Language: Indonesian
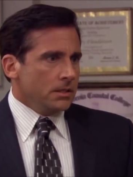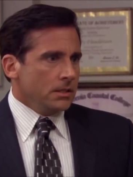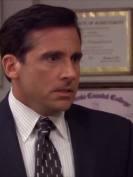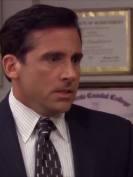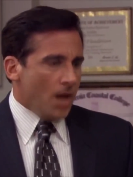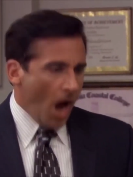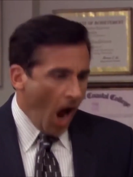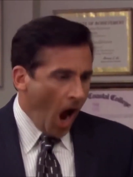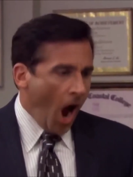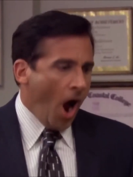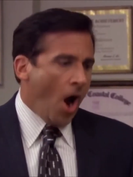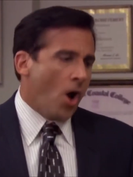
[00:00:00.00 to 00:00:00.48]
tapi
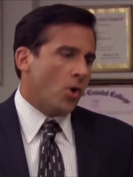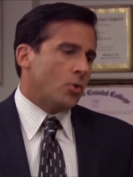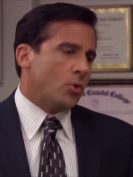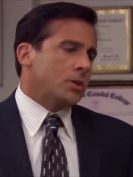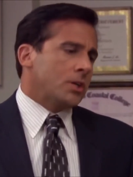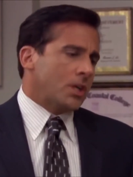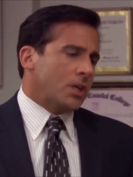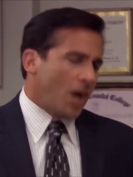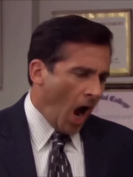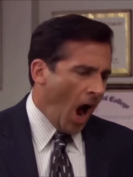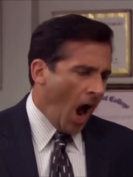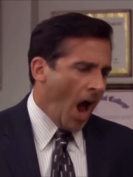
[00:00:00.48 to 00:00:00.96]
semua
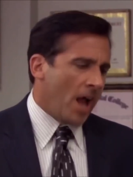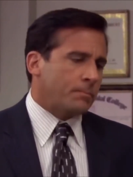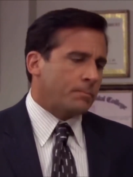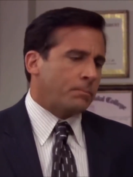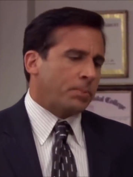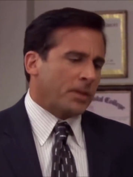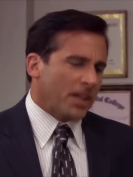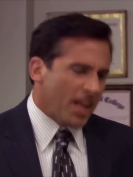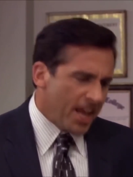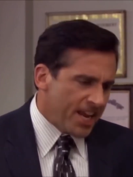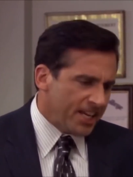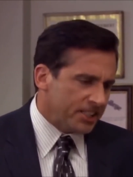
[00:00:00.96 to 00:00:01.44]
orang gaul
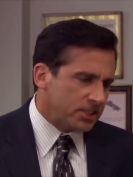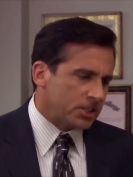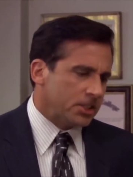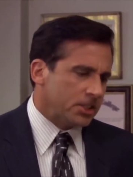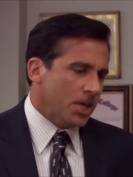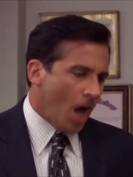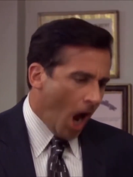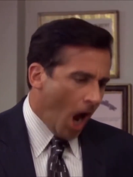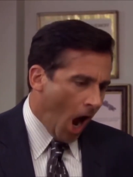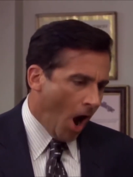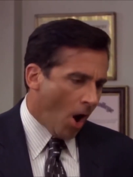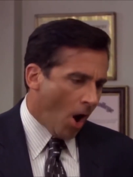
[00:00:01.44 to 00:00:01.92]
bisa jadi
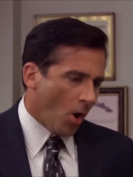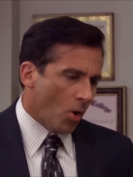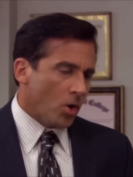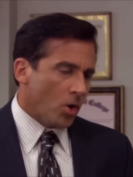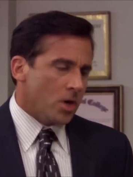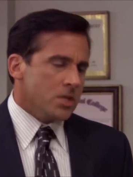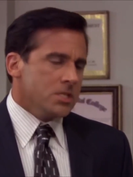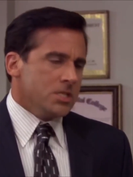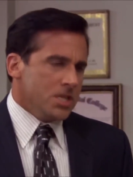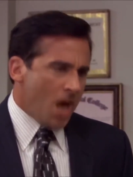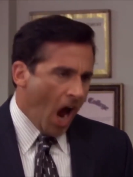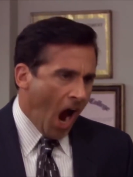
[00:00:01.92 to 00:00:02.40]
produser.
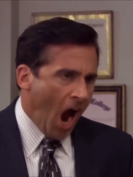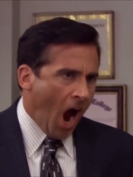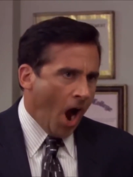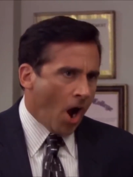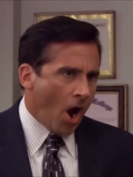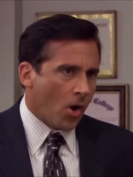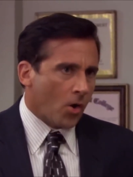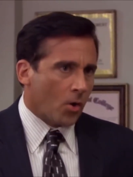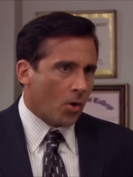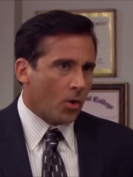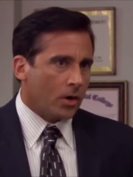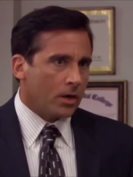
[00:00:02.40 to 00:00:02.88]

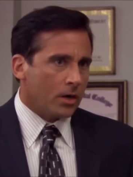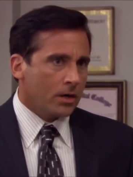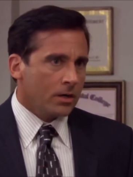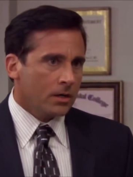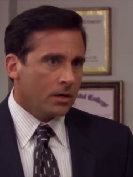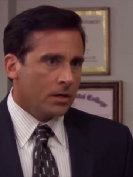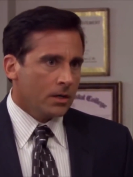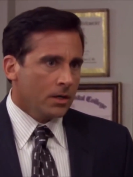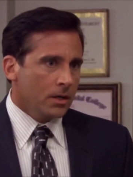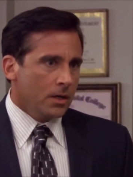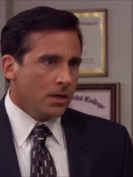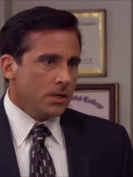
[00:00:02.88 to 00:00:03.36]
No!
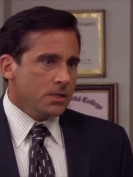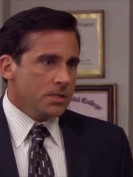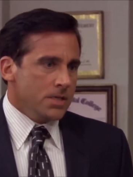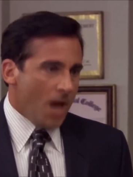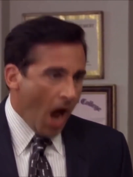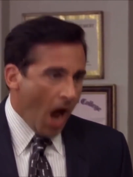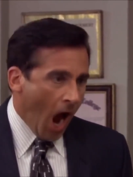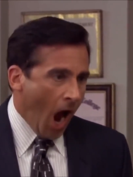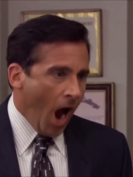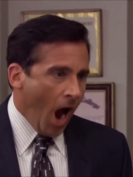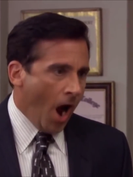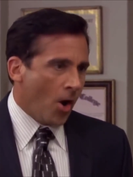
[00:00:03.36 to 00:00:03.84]
Gak
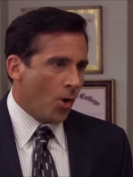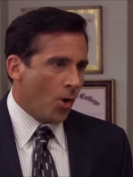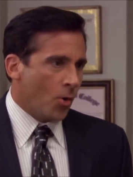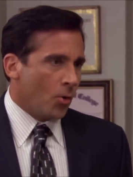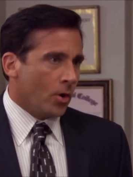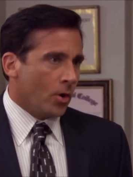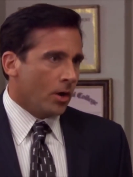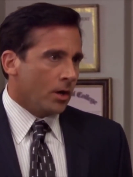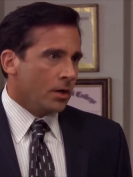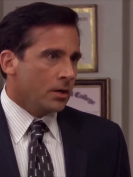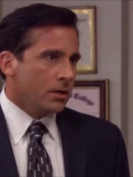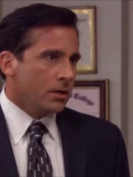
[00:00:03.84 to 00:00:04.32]
gaul, lupain